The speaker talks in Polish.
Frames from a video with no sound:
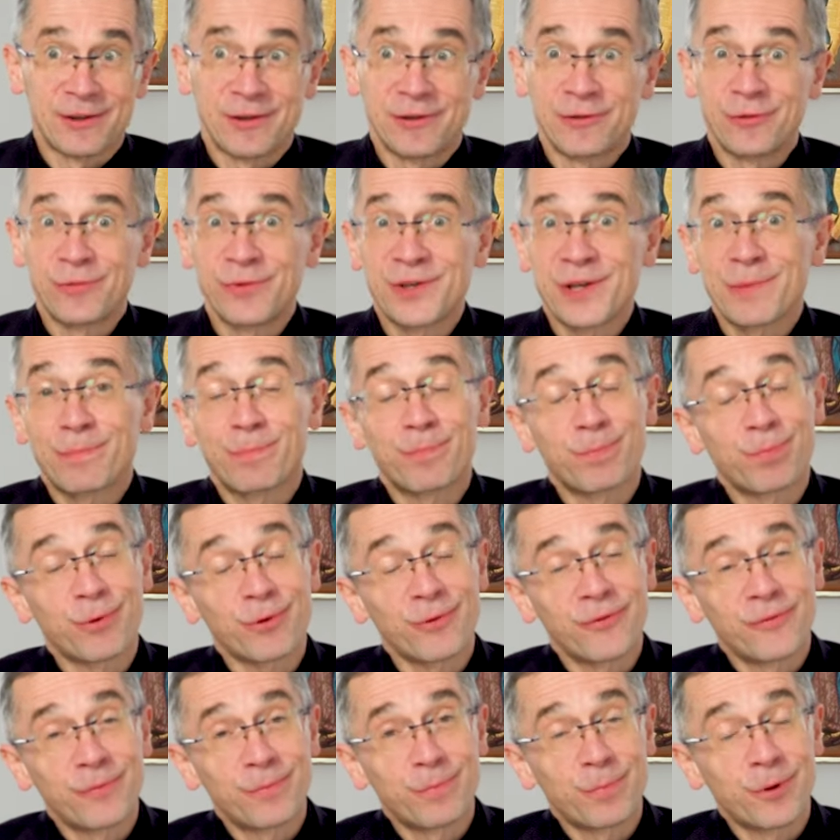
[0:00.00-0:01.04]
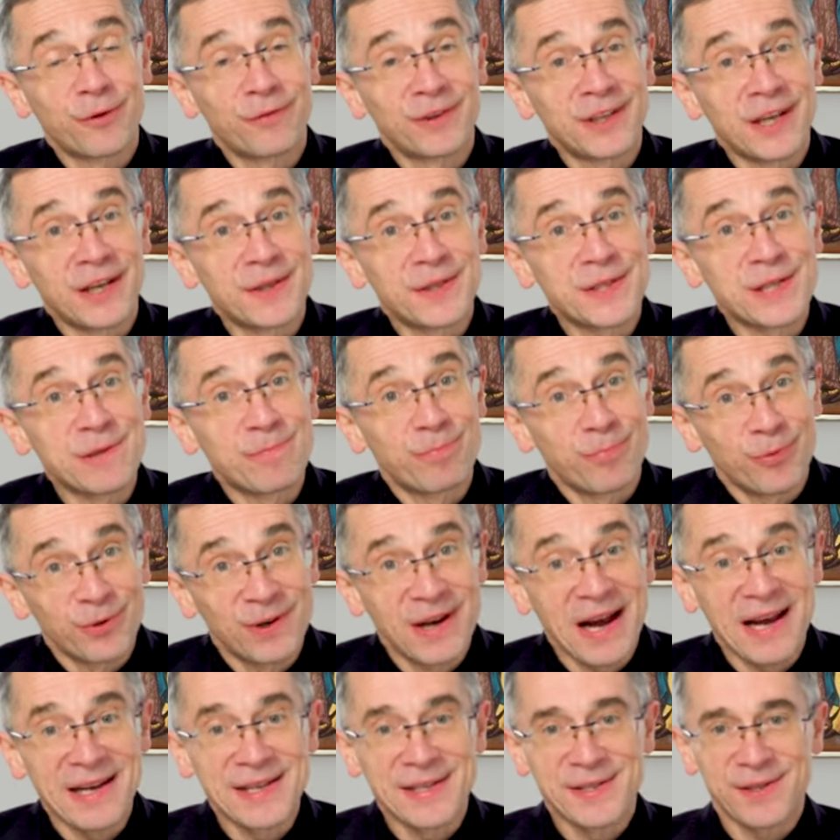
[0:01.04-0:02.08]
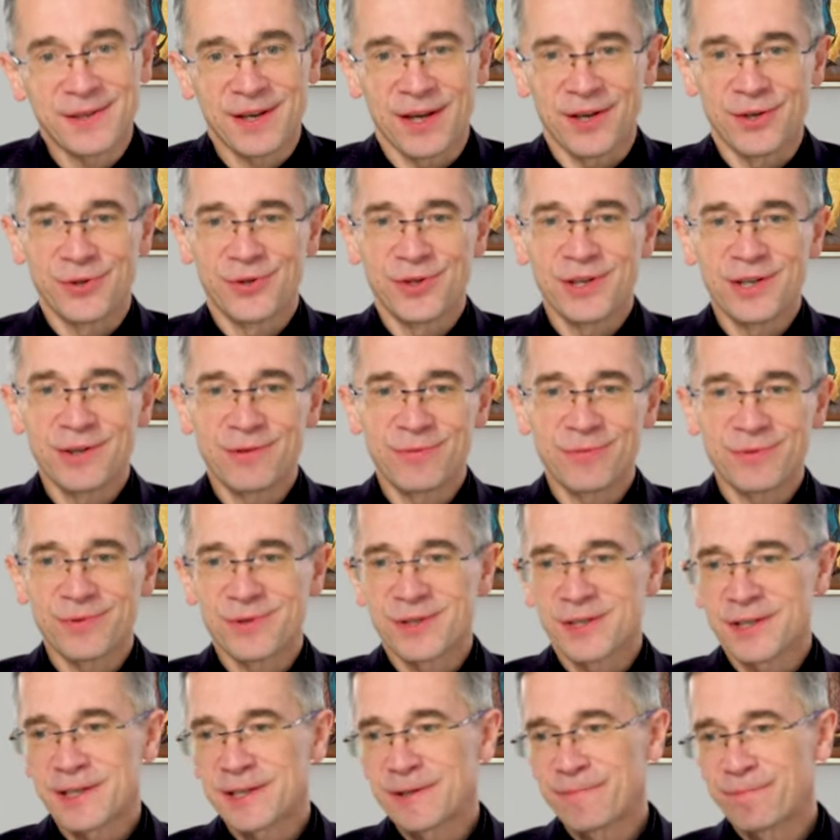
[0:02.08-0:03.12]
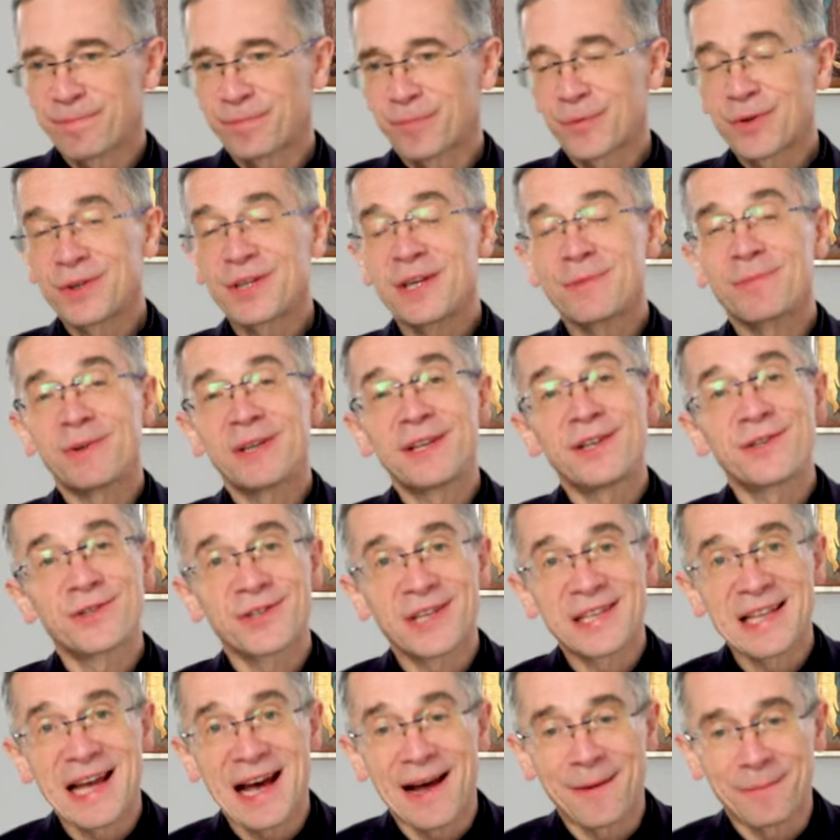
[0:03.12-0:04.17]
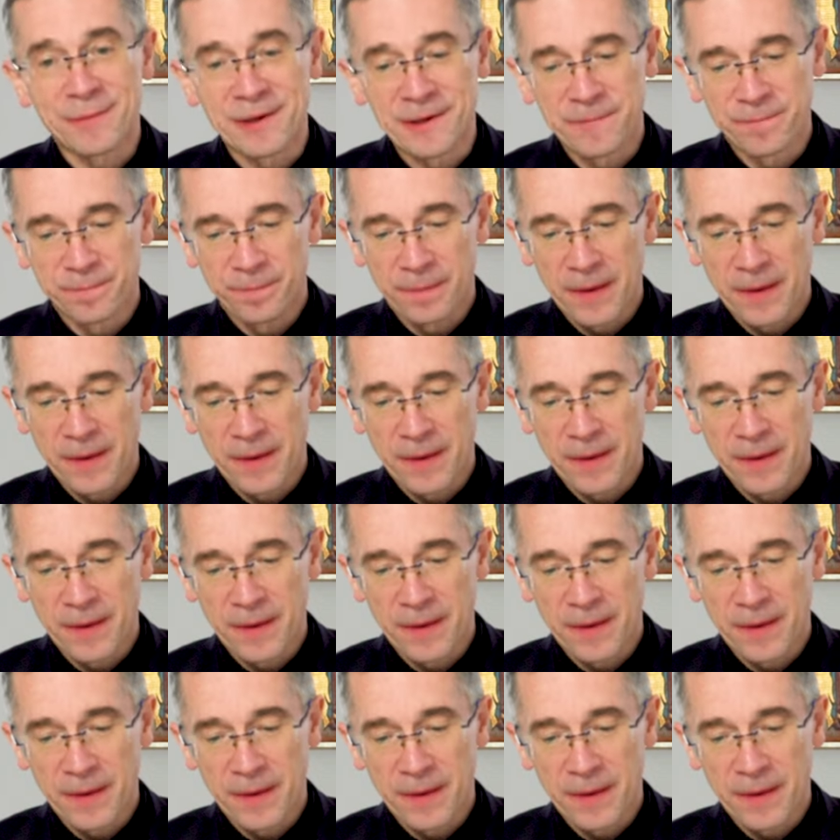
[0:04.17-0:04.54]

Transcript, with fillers: ludzie pro proweniencji pogańskiej, ci, którzy no, nie byli Żydami.